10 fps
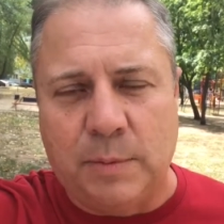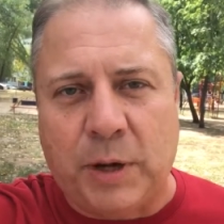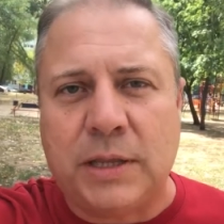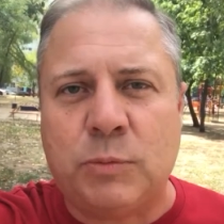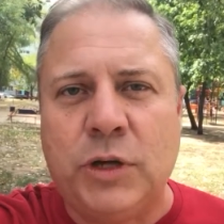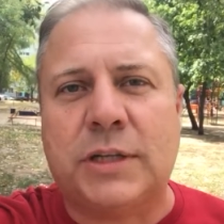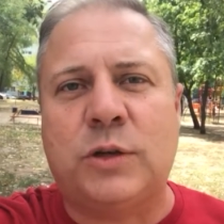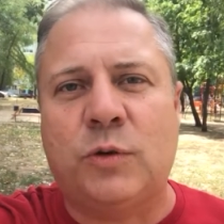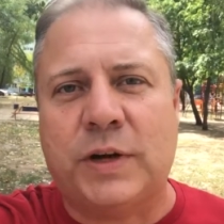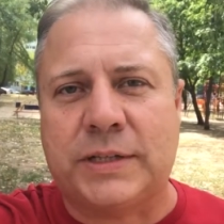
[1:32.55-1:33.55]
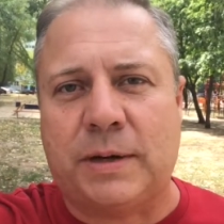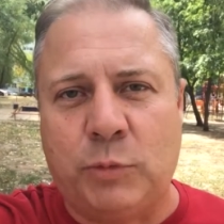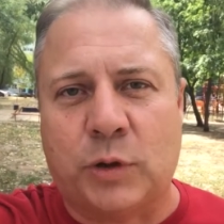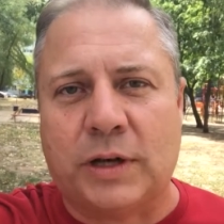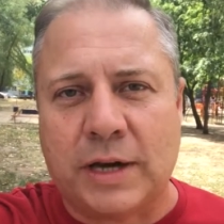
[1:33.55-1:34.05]
Поэтому, если у вас
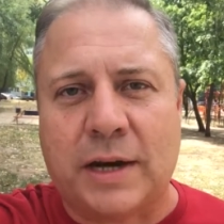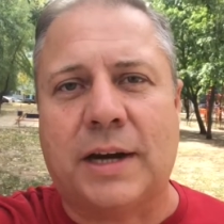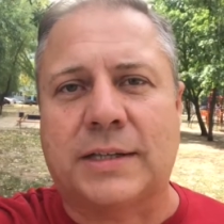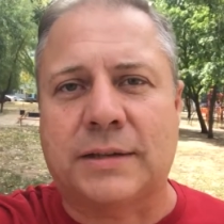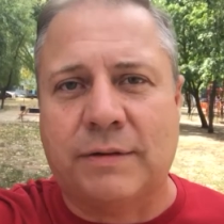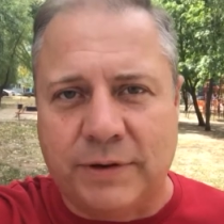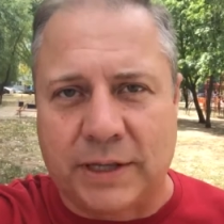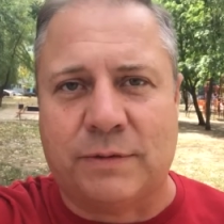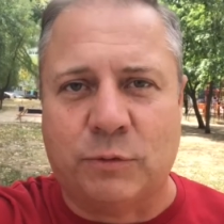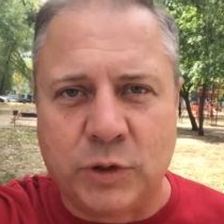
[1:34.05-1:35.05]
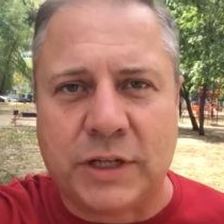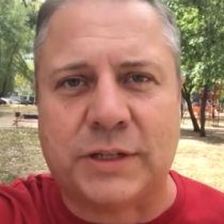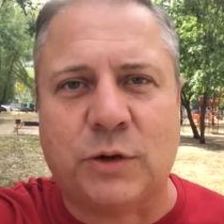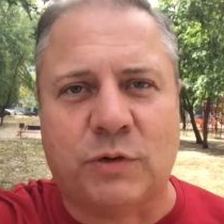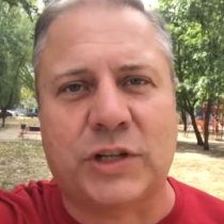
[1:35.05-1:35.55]
ребенок как раз в этом
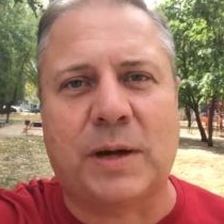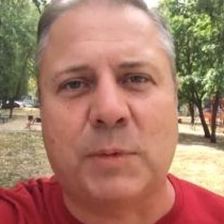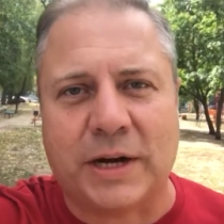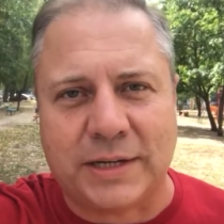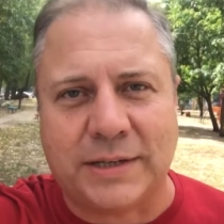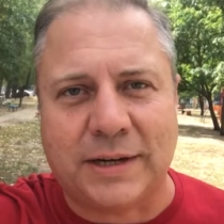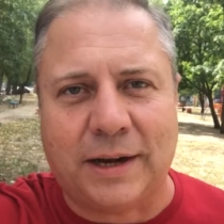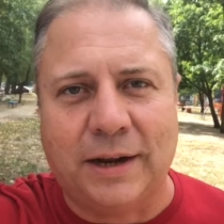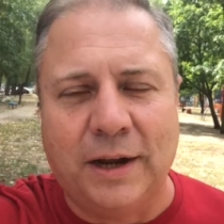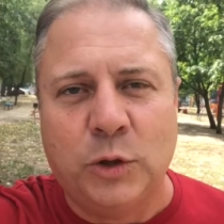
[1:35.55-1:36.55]
возрасте, уважаемые родители,